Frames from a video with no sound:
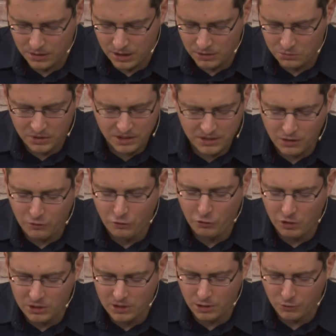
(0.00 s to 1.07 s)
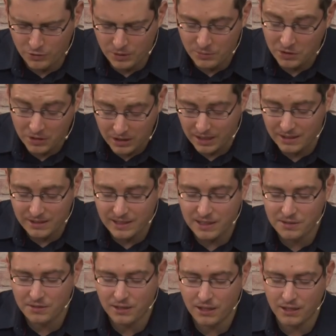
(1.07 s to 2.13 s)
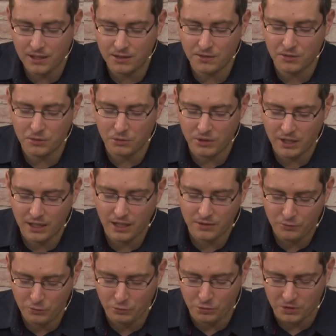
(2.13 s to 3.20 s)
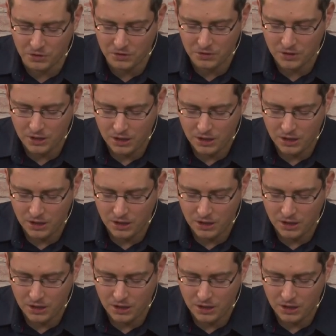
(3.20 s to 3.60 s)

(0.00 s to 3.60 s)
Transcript: du nicht dein Volk aufgibst, sondern eine nächste Generation heranführst